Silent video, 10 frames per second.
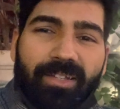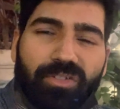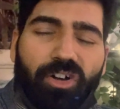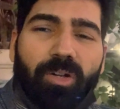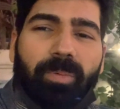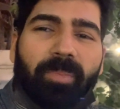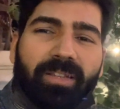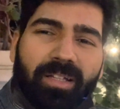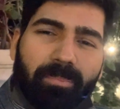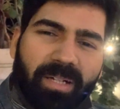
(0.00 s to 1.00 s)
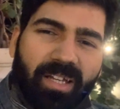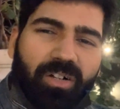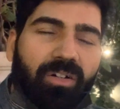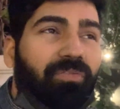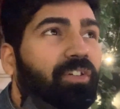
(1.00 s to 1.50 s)
सौ रुपए में इतना बढ़िया
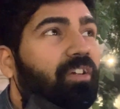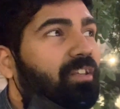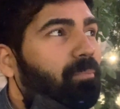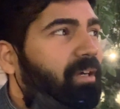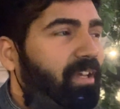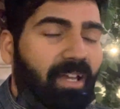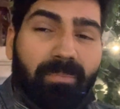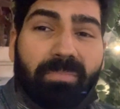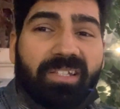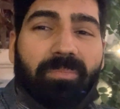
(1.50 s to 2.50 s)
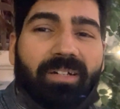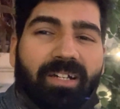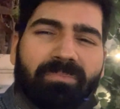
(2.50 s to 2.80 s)
कॉफी और इतना बढ़िया एम्बियंस मिल रहा